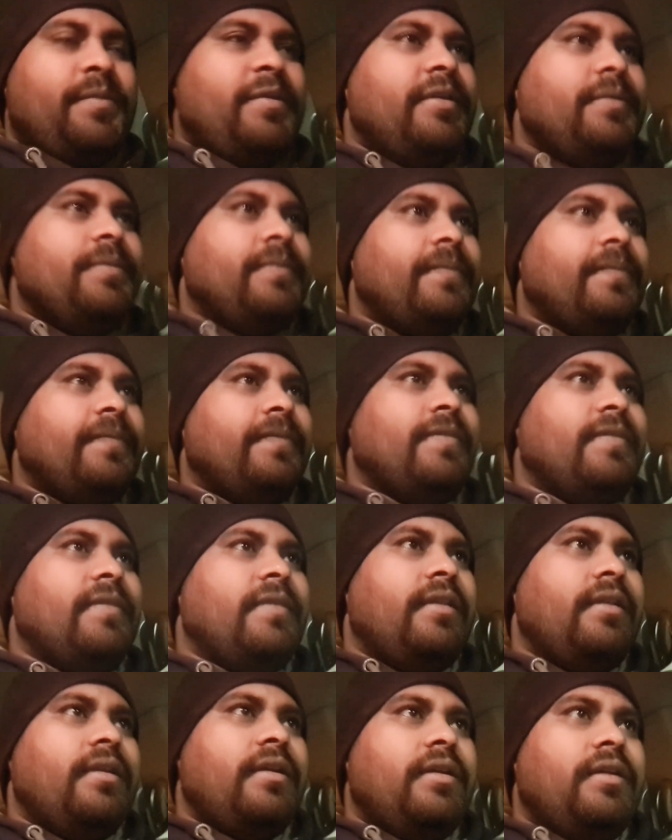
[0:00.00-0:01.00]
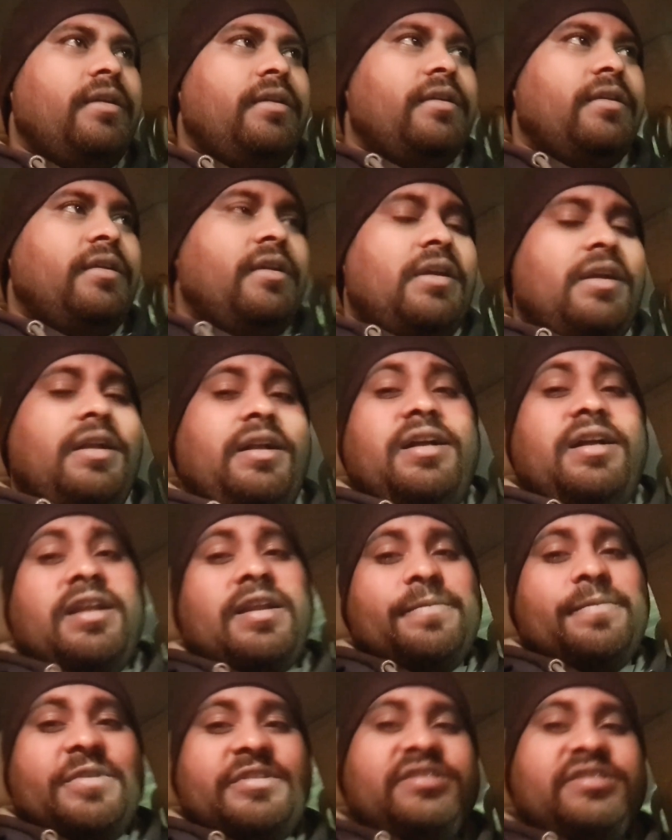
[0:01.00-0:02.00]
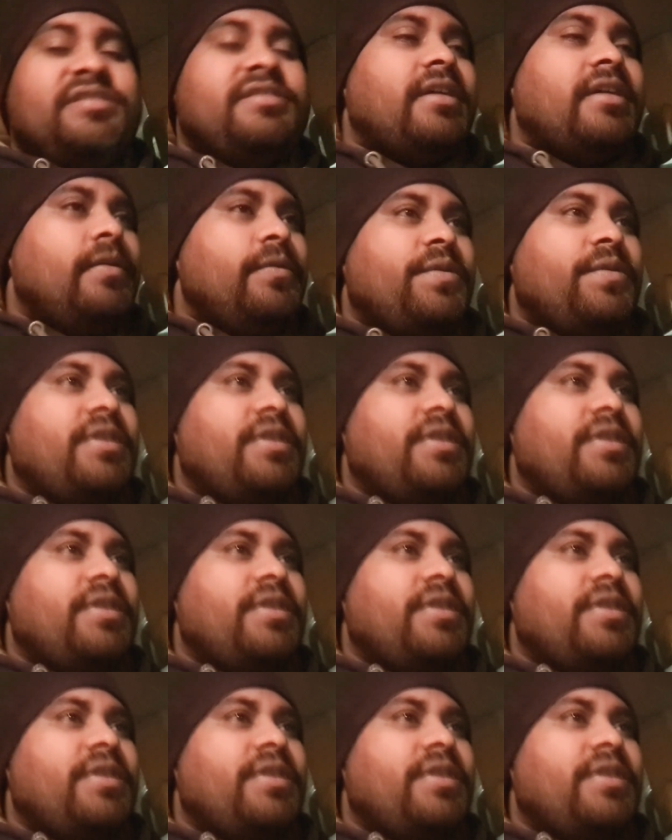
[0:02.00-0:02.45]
में गर्म एसी चालू